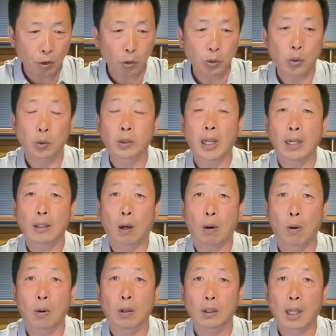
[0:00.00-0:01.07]
总统带头，
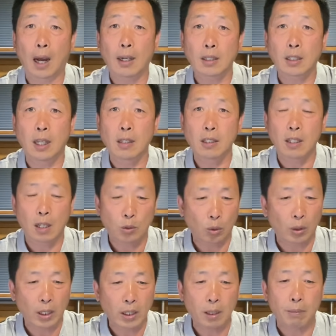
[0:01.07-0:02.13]
他先接
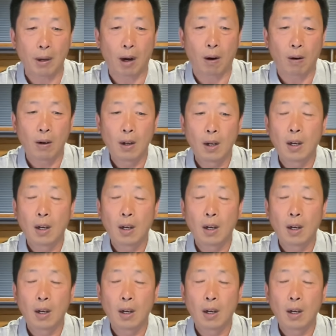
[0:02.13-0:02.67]
种了疫苗。